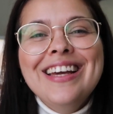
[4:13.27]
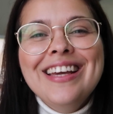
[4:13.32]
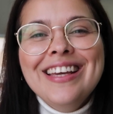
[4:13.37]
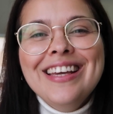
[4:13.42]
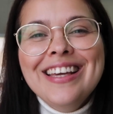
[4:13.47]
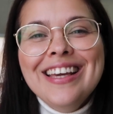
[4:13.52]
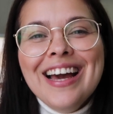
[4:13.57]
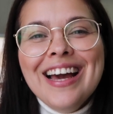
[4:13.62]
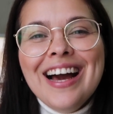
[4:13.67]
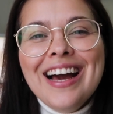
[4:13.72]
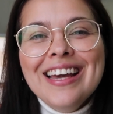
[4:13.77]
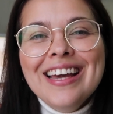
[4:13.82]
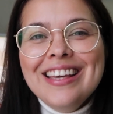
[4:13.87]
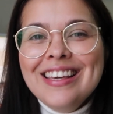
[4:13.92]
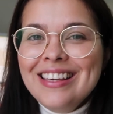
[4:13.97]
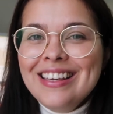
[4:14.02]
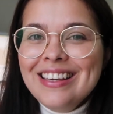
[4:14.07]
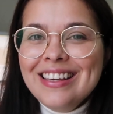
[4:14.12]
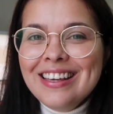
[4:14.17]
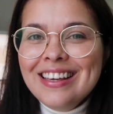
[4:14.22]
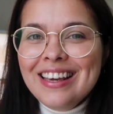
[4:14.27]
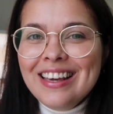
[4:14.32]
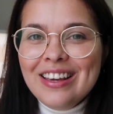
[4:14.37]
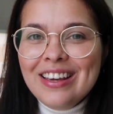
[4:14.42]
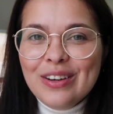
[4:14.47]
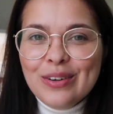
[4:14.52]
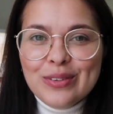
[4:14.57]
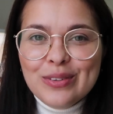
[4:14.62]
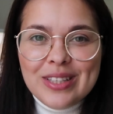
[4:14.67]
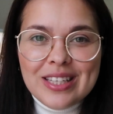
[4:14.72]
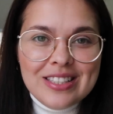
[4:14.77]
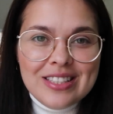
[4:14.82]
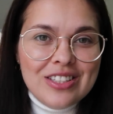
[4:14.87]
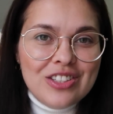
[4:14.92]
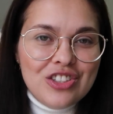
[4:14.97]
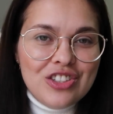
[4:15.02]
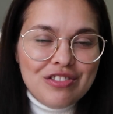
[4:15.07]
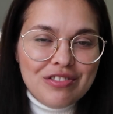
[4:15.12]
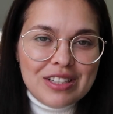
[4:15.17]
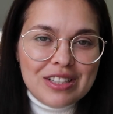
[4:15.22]
E aí eu
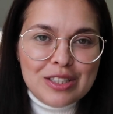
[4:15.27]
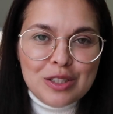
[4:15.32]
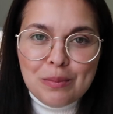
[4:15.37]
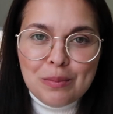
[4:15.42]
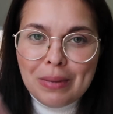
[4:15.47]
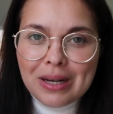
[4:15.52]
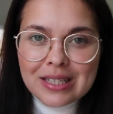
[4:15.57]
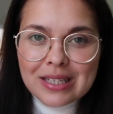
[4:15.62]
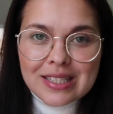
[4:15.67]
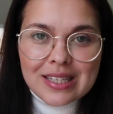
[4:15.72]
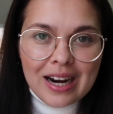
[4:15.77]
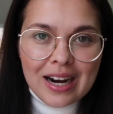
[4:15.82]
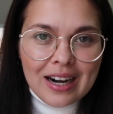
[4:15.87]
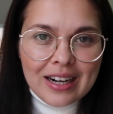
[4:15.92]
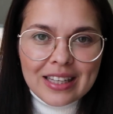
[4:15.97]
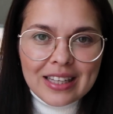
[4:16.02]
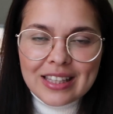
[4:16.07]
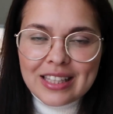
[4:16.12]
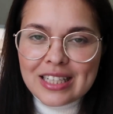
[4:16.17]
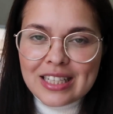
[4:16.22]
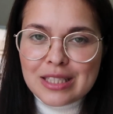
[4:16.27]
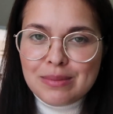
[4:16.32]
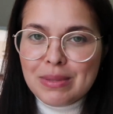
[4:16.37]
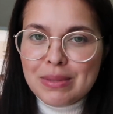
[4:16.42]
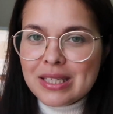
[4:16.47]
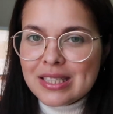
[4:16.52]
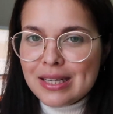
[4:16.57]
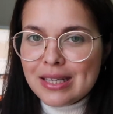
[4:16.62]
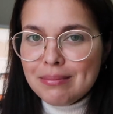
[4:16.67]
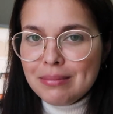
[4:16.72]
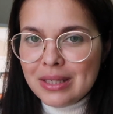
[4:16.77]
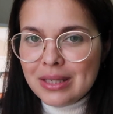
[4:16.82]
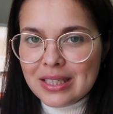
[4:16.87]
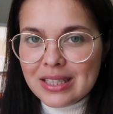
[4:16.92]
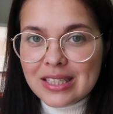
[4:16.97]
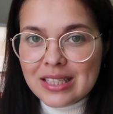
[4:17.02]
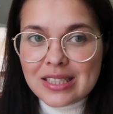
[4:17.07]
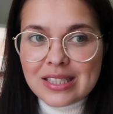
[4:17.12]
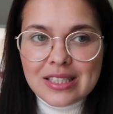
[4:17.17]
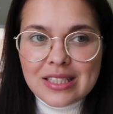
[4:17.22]
decidi fazer um bazar entre as minhas
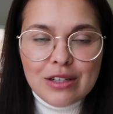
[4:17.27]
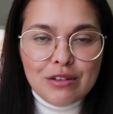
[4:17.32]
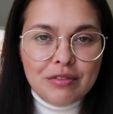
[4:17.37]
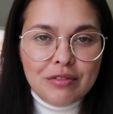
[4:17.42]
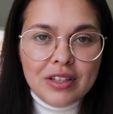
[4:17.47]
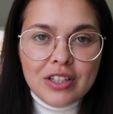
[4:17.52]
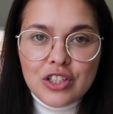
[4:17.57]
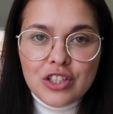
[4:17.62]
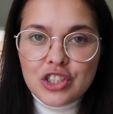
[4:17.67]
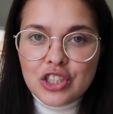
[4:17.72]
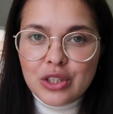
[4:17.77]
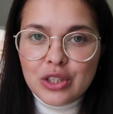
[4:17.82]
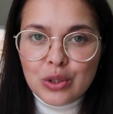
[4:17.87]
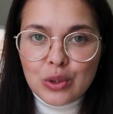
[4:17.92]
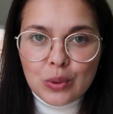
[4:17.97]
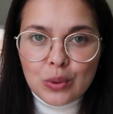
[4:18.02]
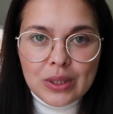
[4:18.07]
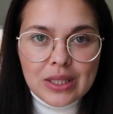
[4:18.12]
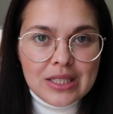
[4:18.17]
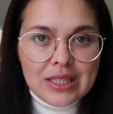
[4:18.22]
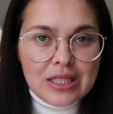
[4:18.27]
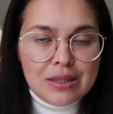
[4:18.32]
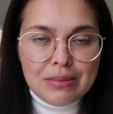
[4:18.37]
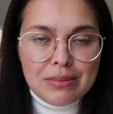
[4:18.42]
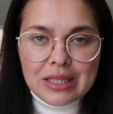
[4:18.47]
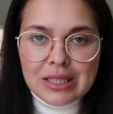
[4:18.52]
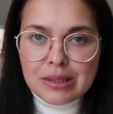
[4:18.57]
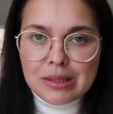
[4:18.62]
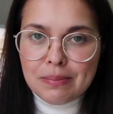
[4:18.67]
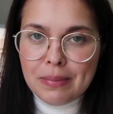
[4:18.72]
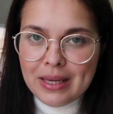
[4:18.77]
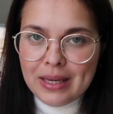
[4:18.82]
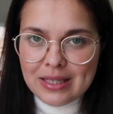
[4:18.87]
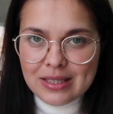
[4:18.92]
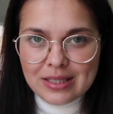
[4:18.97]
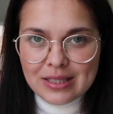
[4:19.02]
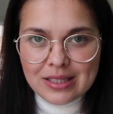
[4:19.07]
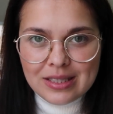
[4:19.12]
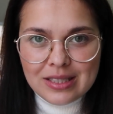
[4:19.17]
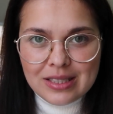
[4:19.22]
amigas e eu vendi todas as minhas
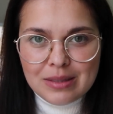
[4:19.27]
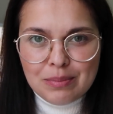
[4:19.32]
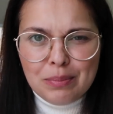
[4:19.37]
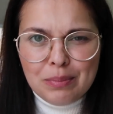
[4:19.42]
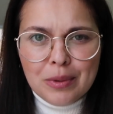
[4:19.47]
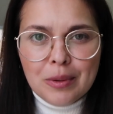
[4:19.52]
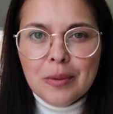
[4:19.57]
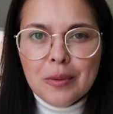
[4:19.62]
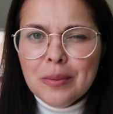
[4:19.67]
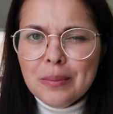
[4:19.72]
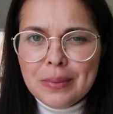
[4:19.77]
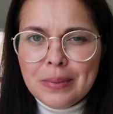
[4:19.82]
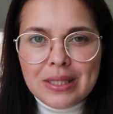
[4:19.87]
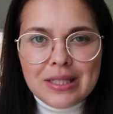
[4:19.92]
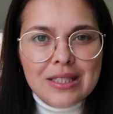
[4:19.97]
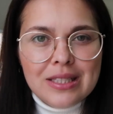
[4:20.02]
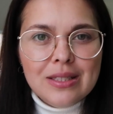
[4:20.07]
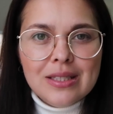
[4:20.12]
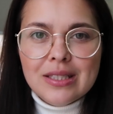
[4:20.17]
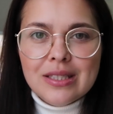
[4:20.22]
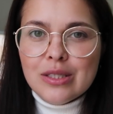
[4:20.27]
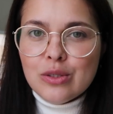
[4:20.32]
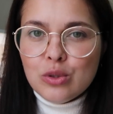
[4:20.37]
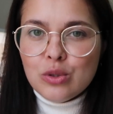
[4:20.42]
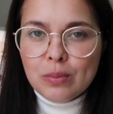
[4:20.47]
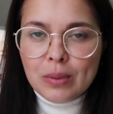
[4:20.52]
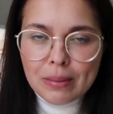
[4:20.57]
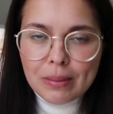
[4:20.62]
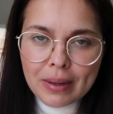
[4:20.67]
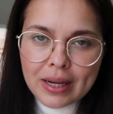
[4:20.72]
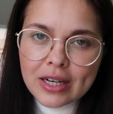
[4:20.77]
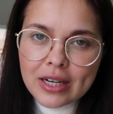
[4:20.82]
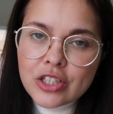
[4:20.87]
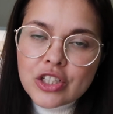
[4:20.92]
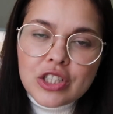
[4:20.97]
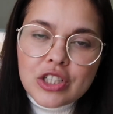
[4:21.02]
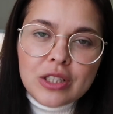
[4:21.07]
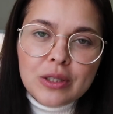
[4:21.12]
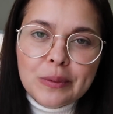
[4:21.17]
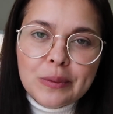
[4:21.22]
peças por um precinho assim super
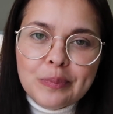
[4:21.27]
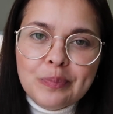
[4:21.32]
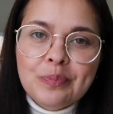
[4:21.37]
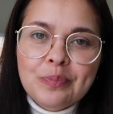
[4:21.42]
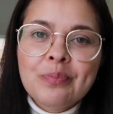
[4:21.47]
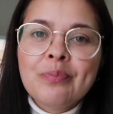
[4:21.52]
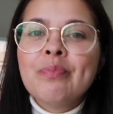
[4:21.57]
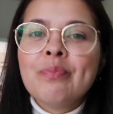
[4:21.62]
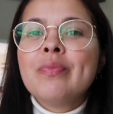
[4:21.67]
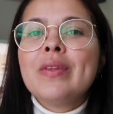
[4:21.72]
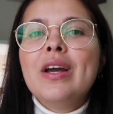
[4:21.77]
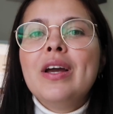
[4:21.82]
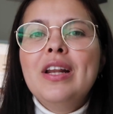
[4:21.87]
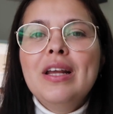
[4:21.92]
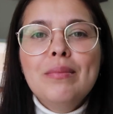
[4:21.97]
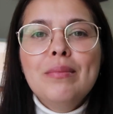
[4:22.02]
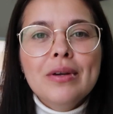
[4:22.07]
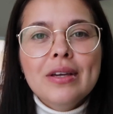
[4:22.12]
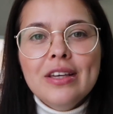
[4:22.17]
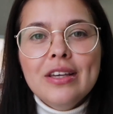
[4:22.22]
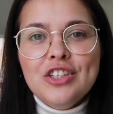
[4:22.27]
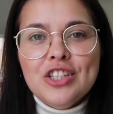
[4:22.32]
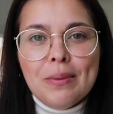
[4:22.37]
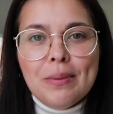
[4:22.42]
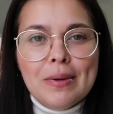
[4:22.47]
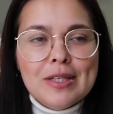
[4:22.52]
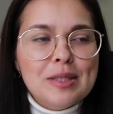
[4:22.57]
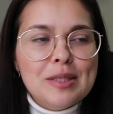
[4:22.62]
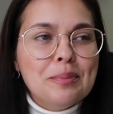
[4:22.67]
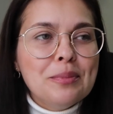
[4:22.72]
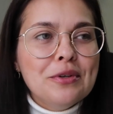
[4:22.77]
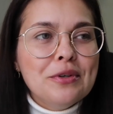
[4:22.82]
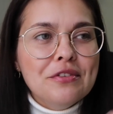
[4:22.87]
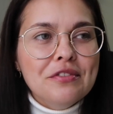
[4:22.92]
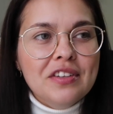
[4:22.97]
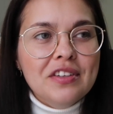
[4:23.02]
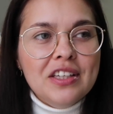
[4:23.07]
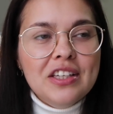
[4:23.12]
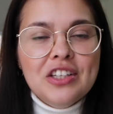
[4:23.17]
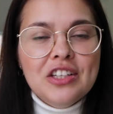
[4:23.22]
baratinho. Lembro que tinha peça por
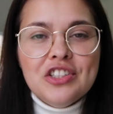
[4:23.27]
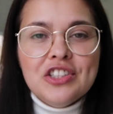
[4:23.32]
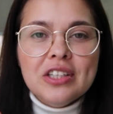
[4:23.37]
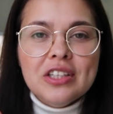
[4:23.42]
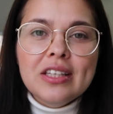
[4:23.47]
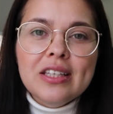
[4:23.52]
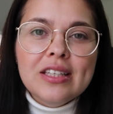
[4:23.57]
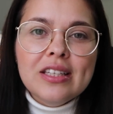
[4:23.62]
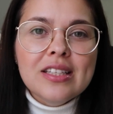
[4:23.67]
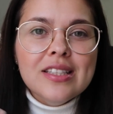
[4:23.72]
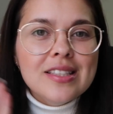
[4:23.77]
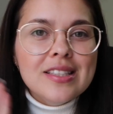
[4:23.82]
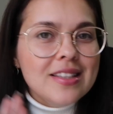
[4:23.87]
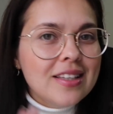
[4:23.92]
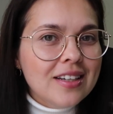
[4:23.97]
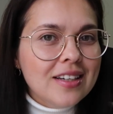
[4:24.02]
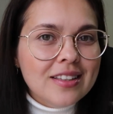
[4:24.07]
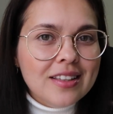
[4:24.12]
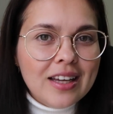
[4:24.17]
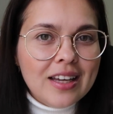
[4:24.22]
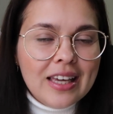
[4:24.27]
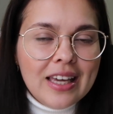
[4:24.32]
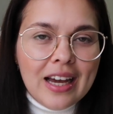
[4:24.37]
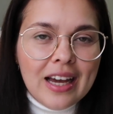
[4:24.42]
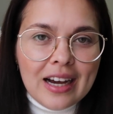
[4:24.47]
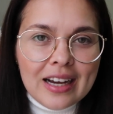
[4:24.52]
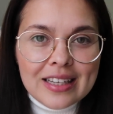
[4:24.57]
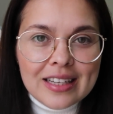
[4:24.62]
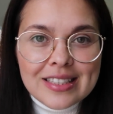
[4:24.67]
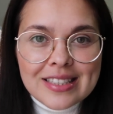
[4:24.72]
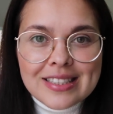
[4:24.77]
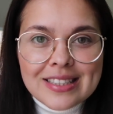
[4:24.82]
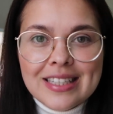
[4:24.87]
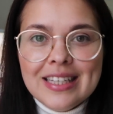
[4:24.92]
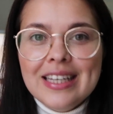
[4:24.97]
20, 15, 30 reais.